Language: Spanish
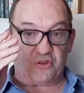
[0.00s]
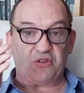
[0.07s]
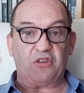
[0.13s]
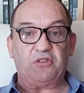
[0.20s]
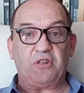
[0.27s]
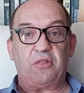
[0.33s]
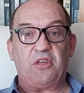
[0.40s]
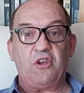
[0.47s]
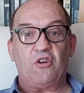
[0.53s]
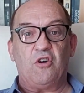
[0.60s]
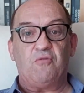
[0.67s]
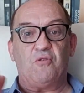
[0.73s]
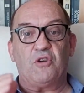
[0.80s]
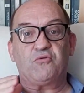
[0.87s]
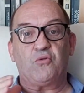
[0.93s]
65
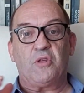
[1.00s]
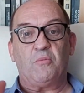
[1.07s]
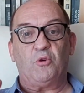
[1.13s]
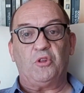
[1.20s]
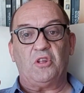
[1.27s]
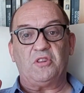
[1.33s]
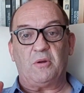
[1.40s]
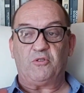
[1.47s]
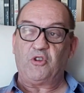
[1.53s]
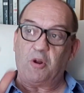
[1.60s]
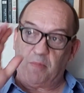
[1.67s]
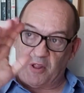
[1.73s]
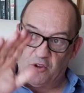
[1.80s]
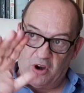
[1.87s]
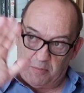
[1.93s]
fue su debut en televisión
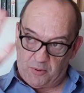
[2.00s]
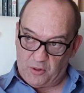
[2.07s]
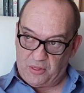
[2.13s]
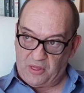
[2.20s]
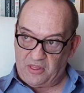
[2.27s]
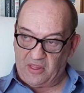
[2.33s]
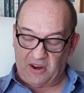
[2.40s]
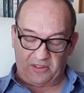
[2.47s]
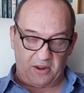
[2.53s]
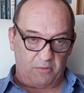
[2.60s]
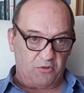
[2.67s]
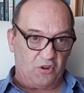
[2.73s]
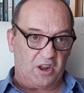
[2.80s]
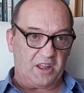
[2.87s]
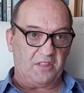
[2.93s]
española, procedido de la
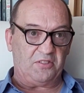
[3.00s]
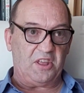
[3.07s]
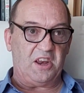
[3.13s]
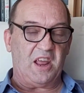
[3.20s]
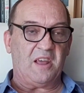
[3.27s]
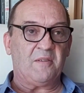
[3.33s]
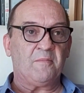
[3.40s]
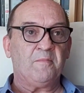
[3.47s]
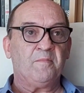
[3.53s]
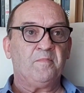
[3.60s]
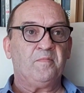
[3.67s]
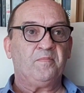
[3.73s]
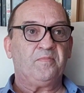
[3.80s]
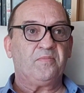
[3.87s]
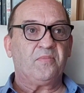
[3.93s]
televisión argentina,
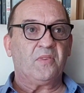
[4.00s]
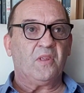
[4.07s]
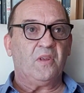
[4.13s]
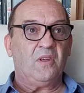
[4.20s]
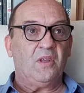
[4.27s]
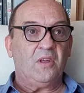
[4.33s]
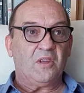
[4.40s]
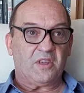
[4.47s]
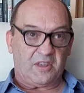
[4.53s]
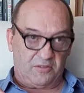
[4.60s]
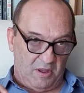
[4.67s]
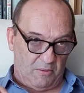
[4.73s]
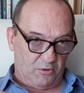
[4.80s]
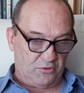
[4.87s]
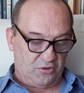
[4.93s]
que
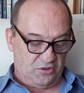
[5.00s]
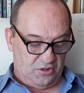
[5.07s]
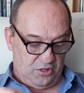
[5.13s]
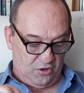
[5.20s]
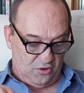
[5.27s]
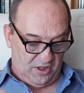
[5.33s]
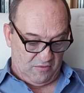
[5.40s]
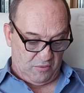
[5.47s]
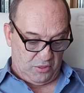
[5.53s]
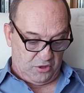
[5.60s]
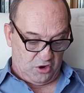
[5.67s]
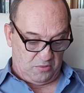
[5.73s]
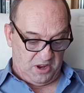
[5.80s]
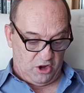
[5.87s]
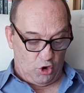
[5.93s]
Sábado 65 ya
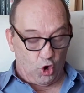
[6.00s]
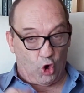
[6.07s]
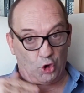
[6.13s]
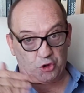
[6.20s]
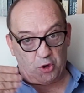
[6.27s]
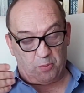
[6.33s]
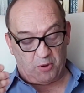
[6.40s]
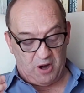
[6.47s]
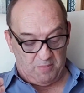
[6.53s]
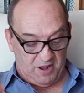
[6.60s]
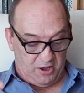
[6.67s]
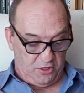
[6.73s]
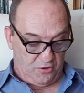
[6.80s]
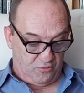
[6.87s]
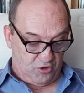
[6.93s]
funcionó bien. Otros programas
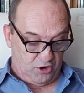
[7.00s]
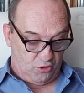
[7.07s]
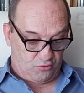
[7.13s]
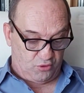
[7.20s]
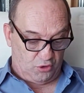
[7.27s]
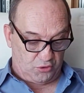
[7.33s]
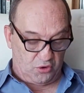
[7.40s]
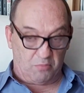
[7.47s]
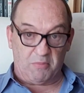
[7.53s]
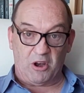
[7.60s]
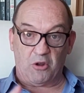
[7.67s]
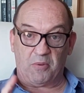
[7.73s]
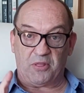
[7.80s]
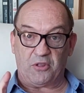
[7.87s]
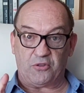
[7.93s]
que hizo fue Nosotros,
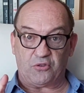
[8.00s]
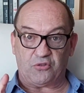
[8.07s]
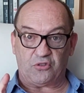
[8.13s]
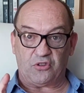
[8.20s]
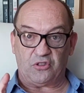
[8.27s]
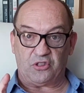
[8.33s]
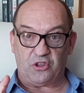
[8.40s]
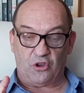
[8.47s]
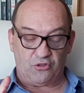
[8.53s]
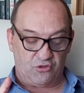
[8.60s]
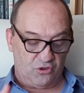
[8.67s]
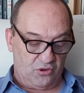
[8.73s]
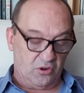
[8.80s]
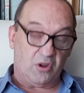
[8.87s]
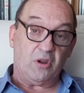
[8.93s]

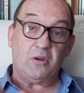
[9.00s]
1968,